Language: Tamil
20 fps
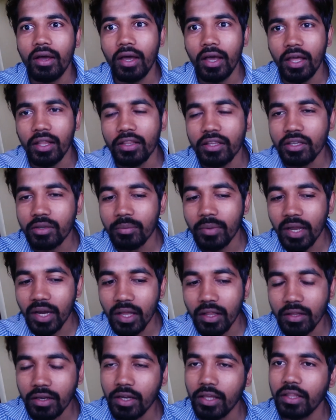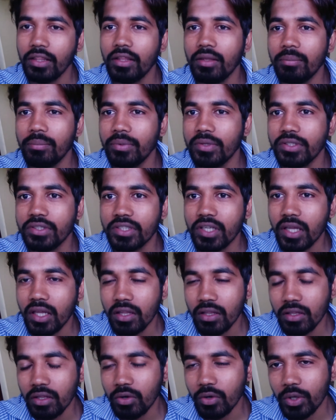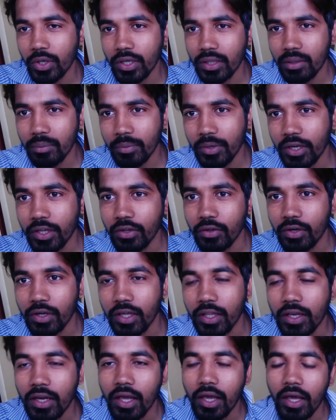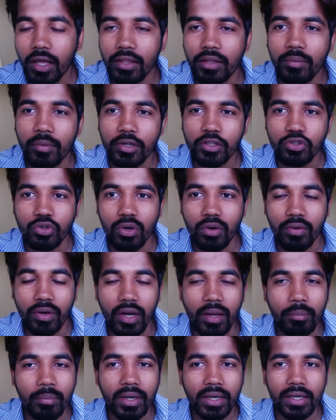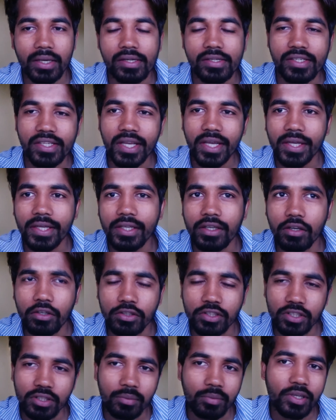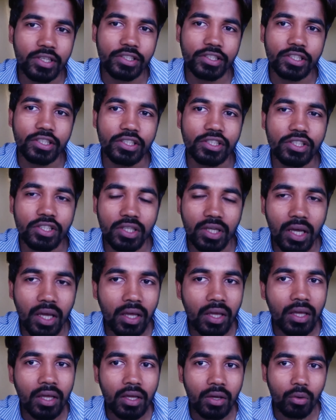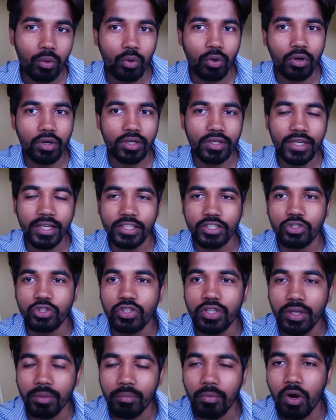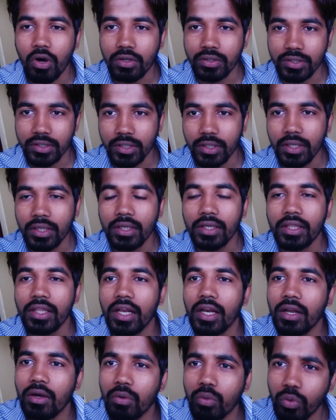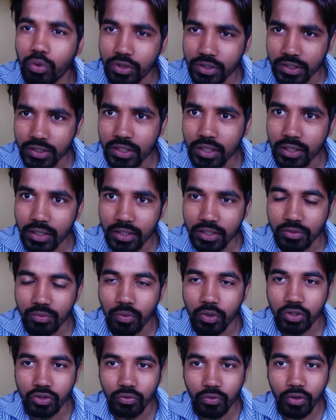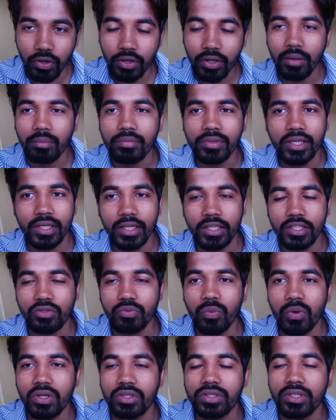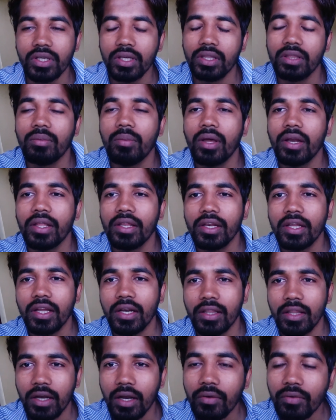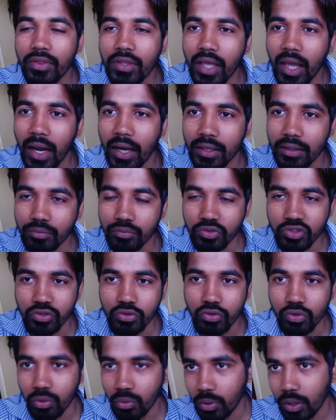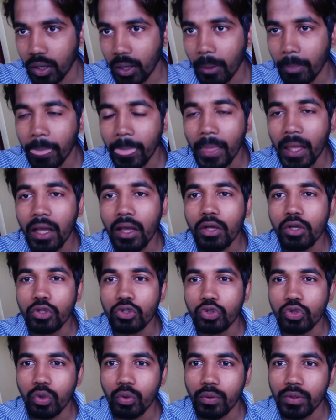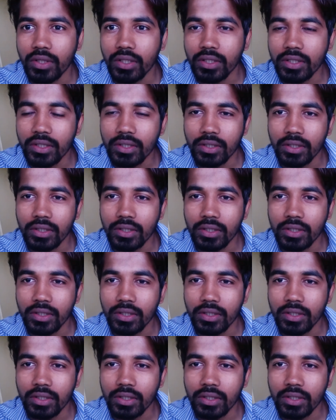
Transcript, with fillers: அதுக்கு மேலே அதில் எந்த பிரிச்சா அதோட எந்த மீனிங் இருக்காது அந்த மாதிரி சொல்ல வரேன் பட்டன்ஸ் ஐகான்ஸ் இந்த மாதிரி சின்ன சின்ன ஒரு டெக்ஸ்ட்டு பாக்ஸு இதெல்லாம் ஒரு சிங்கிள் டெக்ஸ்ட் பாக்ஸ் வெறும் எம்டி டெக்ஸ்ட் பாக்ஸு இந்த மாதிரி இருக்கிறதெல்லாம் வந்து ஆட்டம்ஸ்னு சொல்லுவாங்க ஸோ வந்து